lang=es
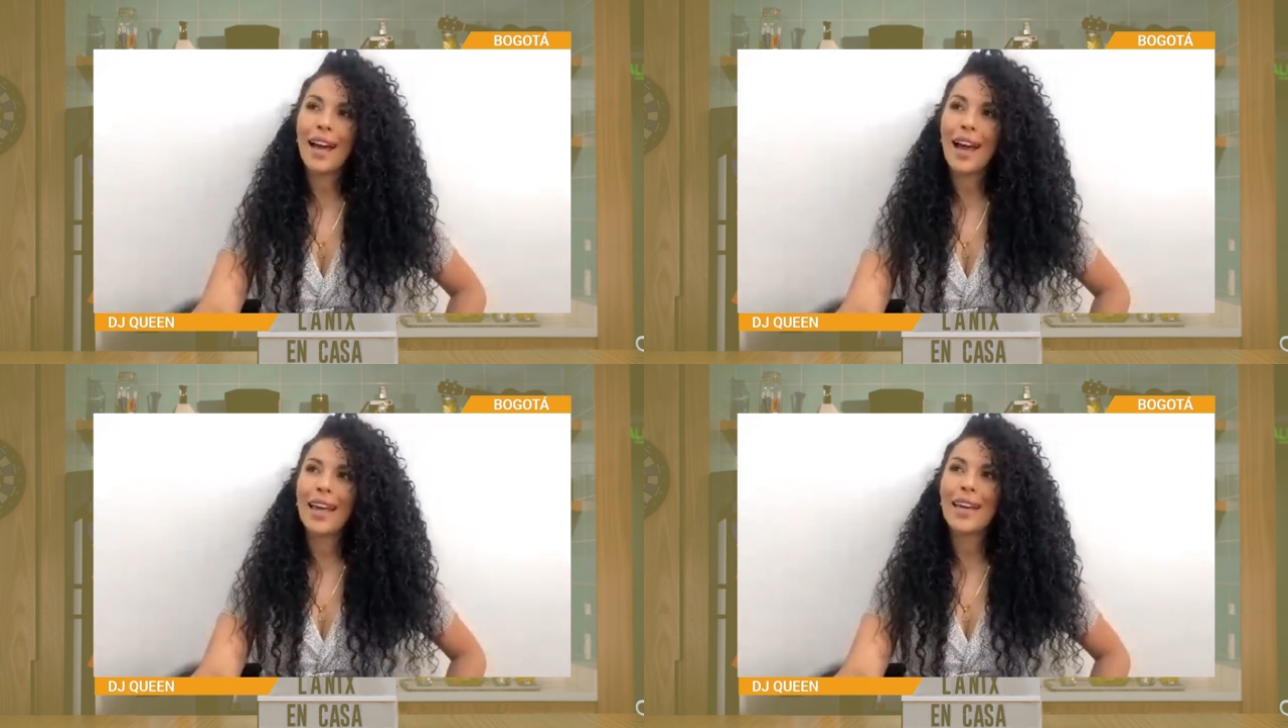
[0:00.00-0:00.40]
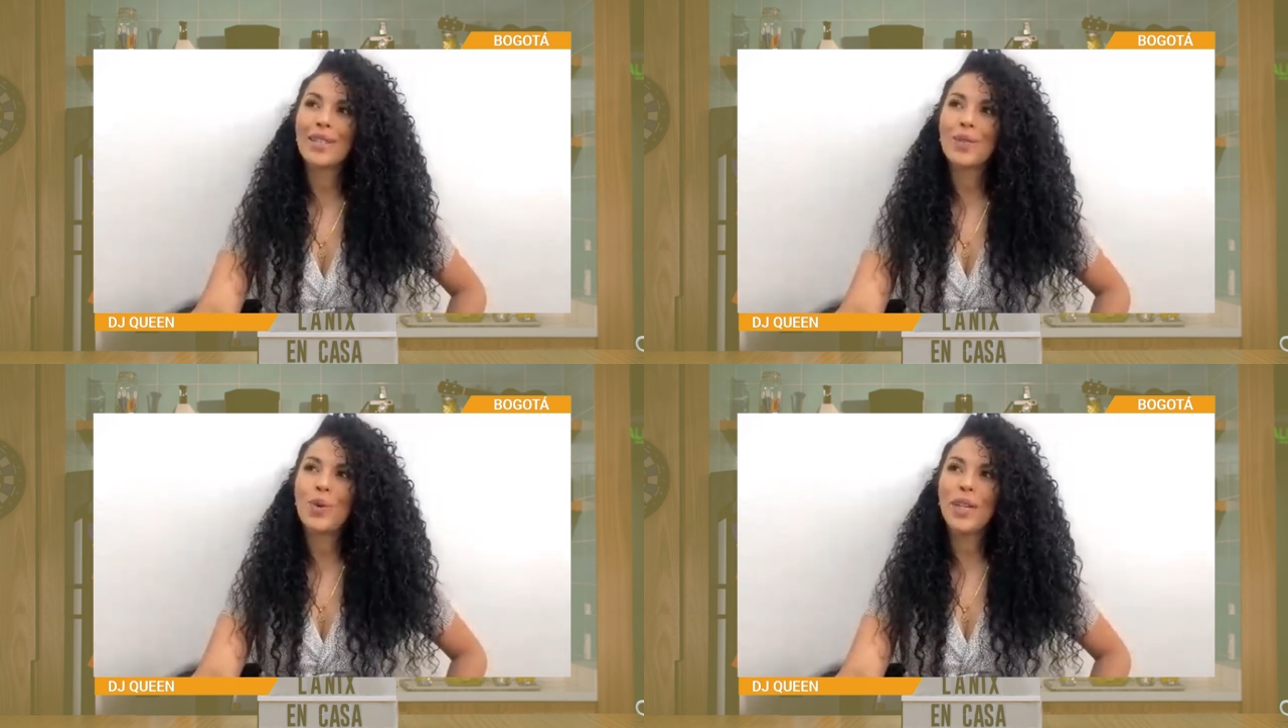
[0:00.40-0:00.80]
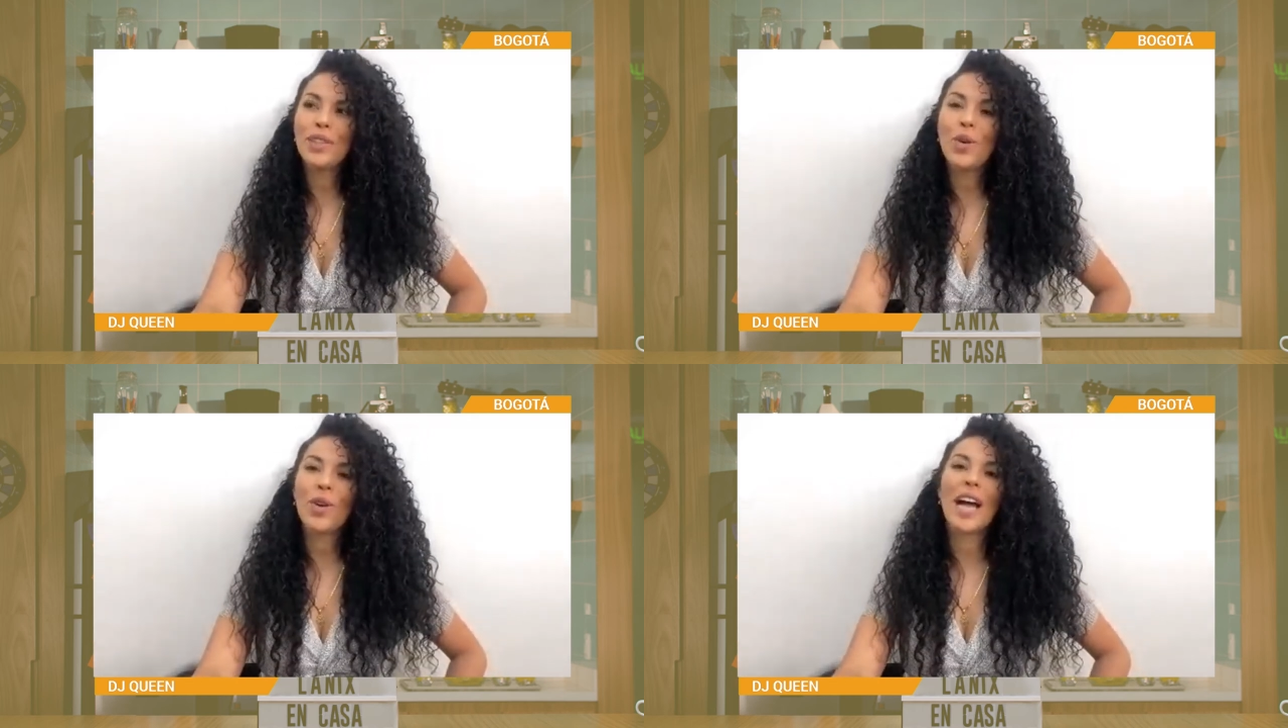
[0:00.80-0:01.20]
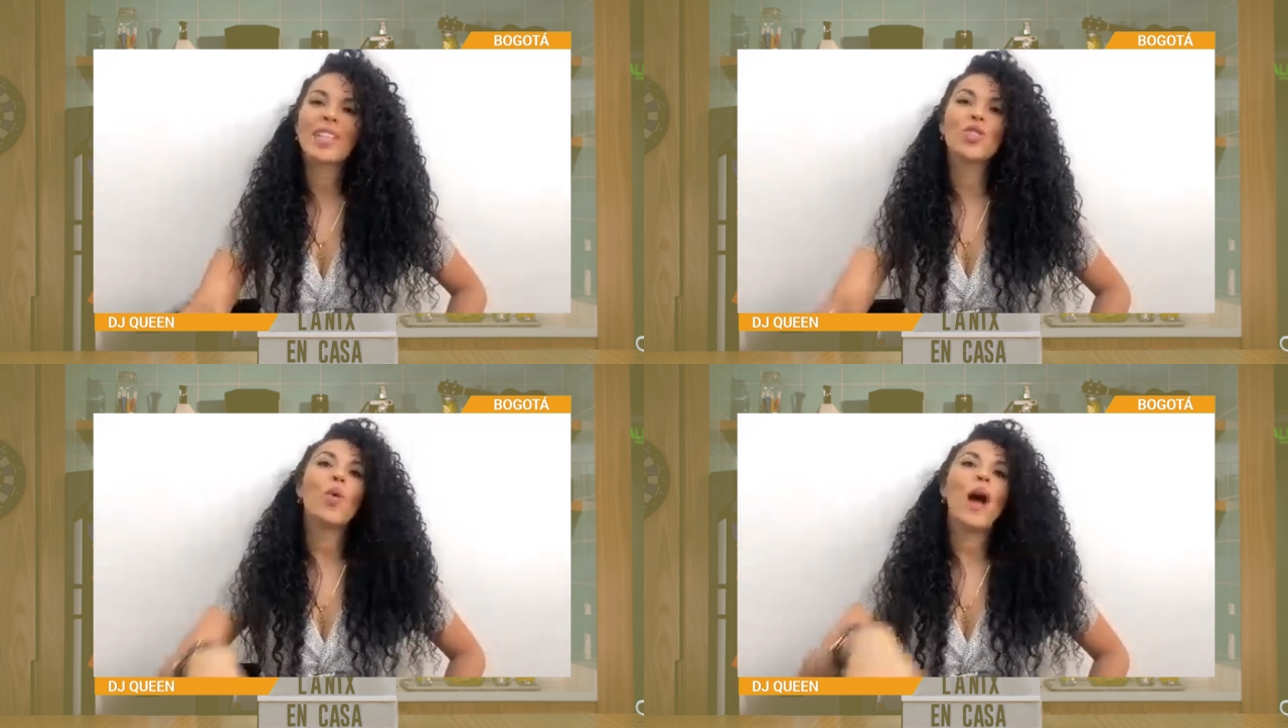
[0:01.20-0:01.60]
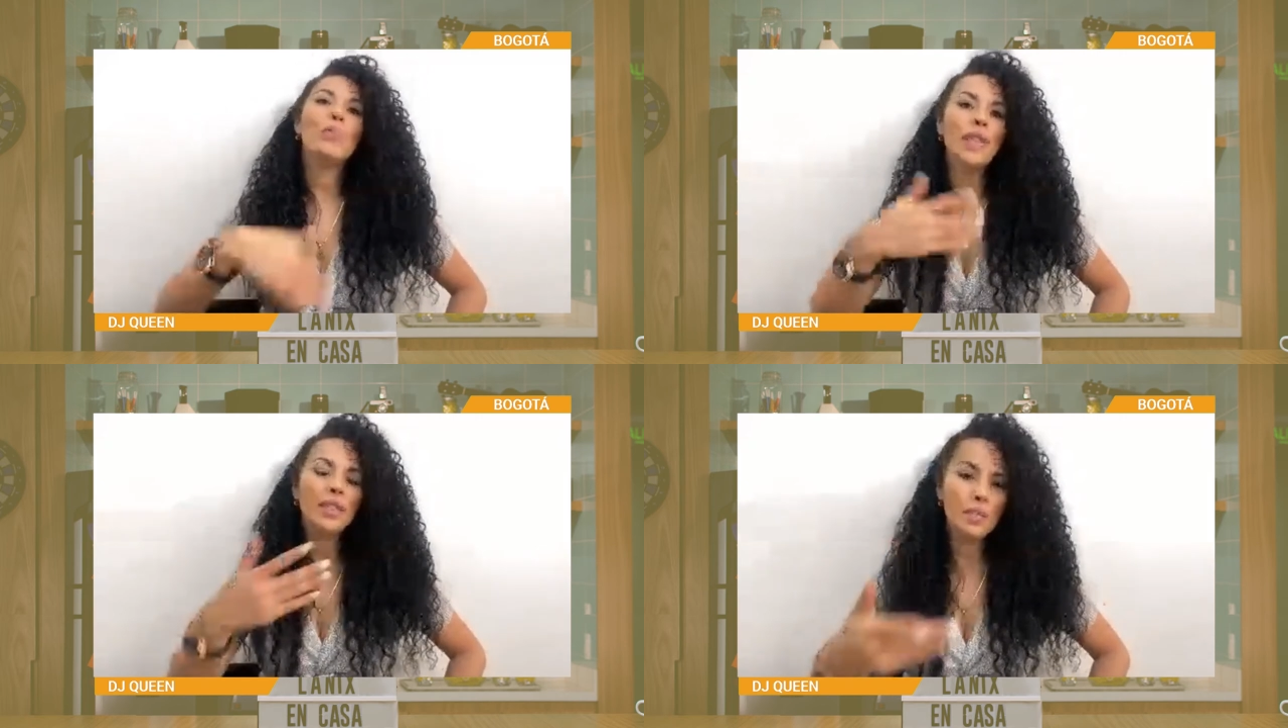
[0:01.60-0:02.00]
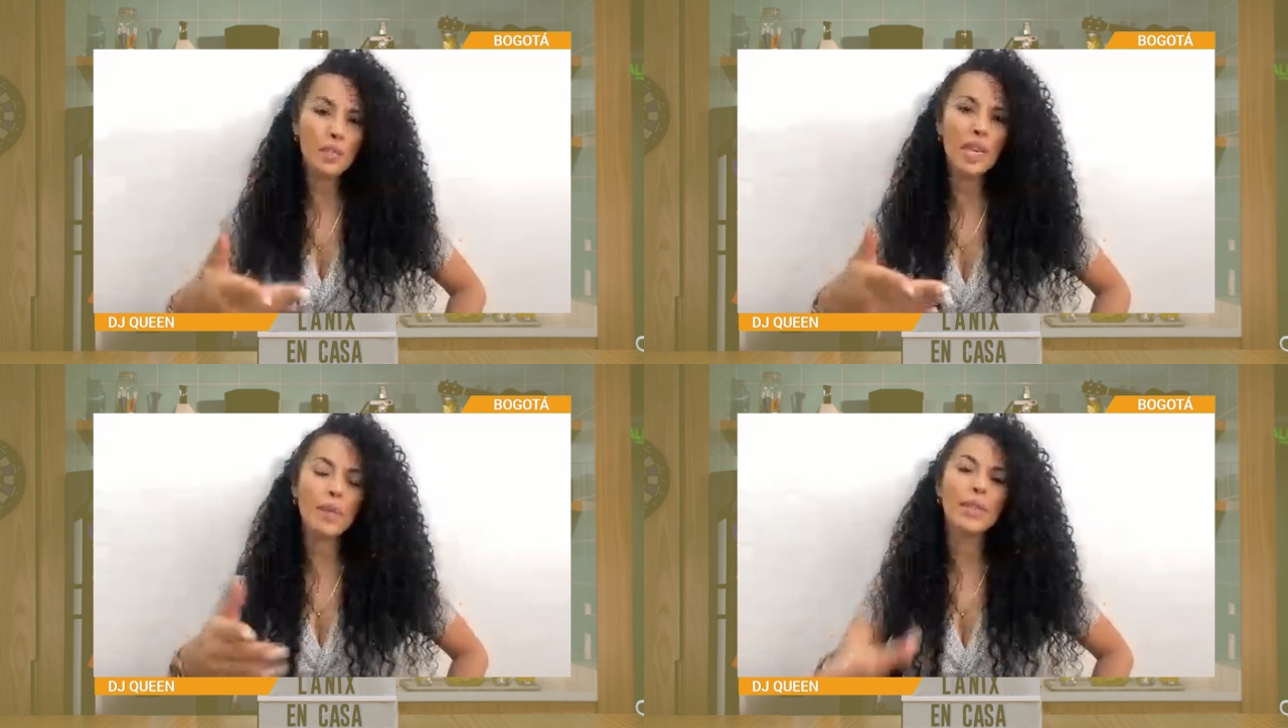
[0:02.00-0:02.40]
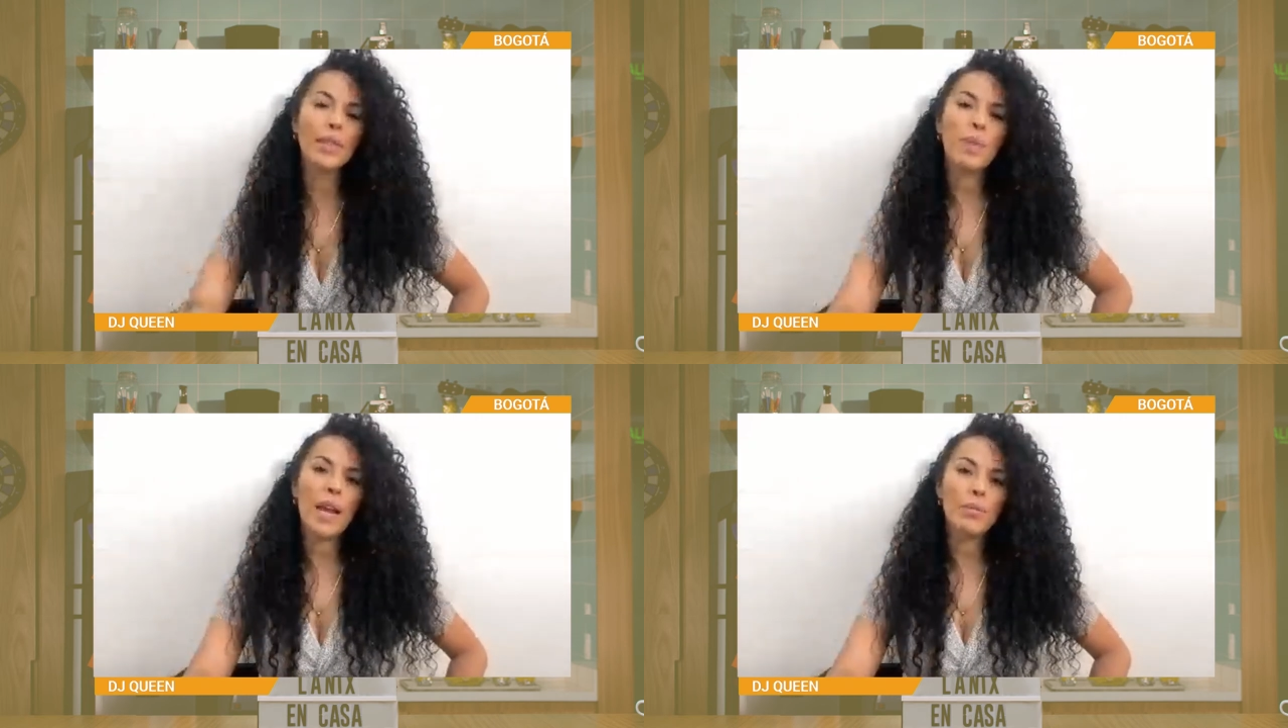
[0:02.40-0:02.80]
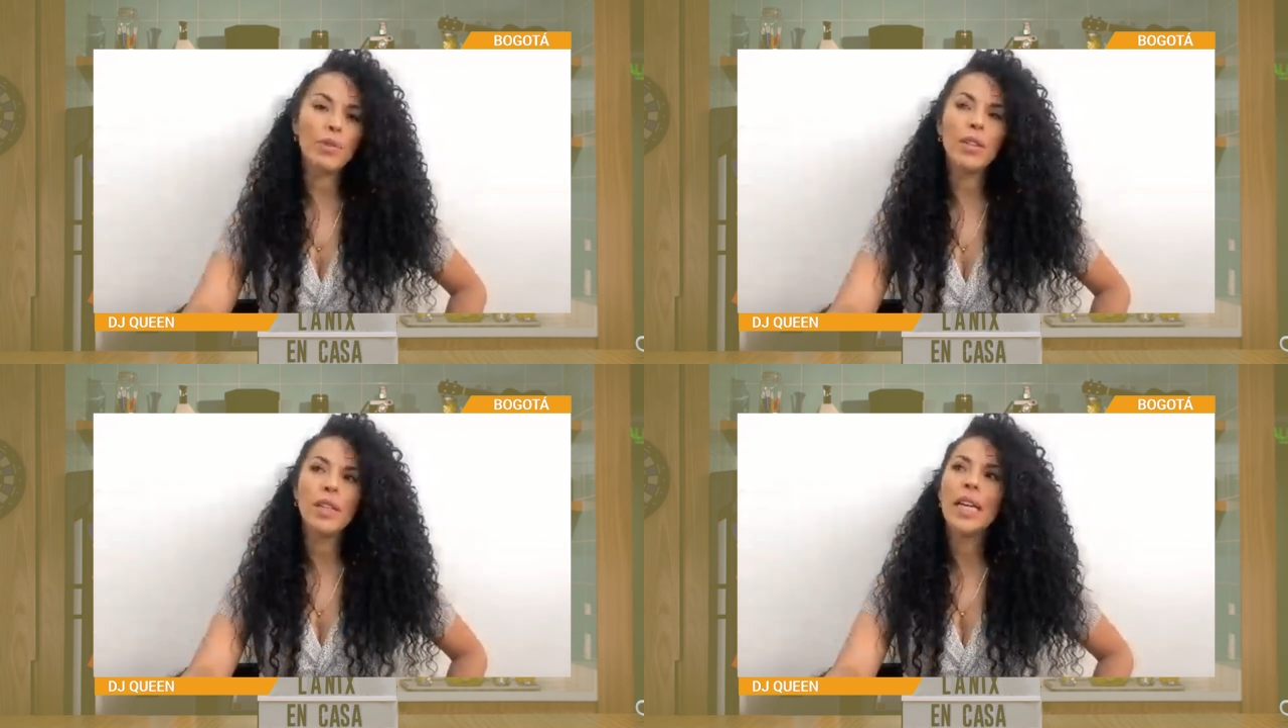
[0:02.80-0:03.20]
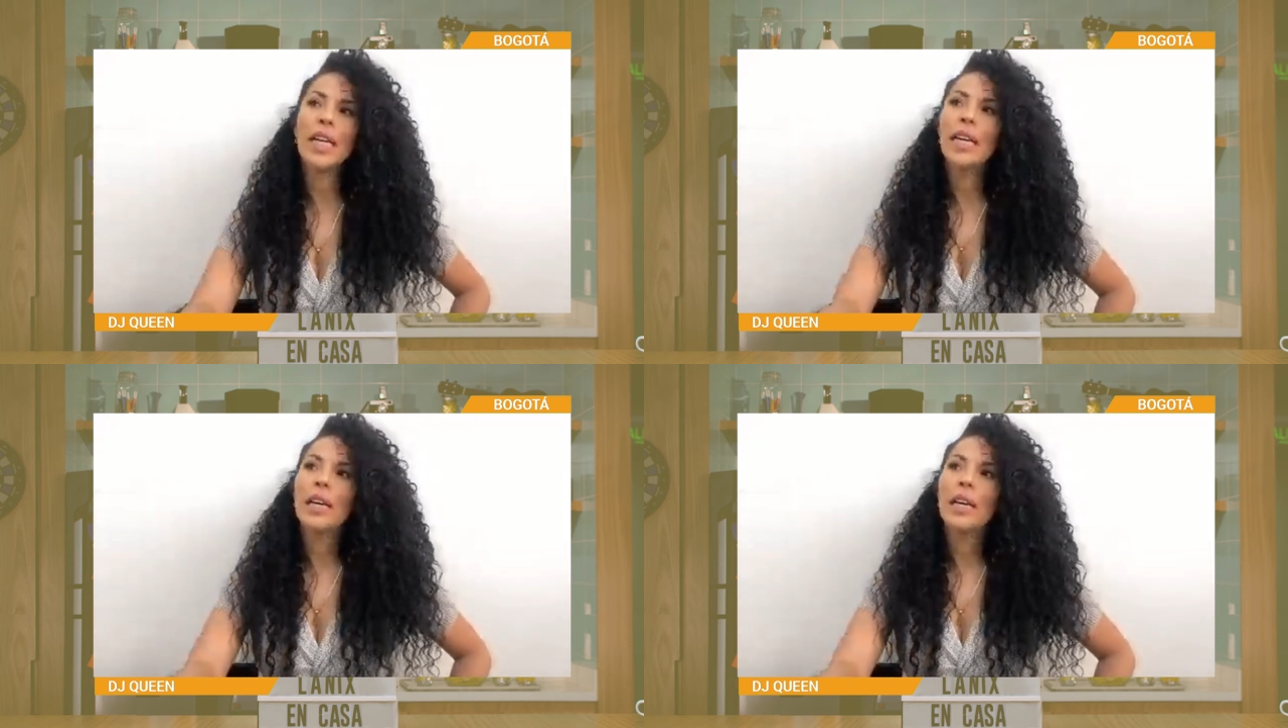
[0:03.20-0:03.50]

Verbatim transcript: ahí es cuando casualmente me llaman de Playboy.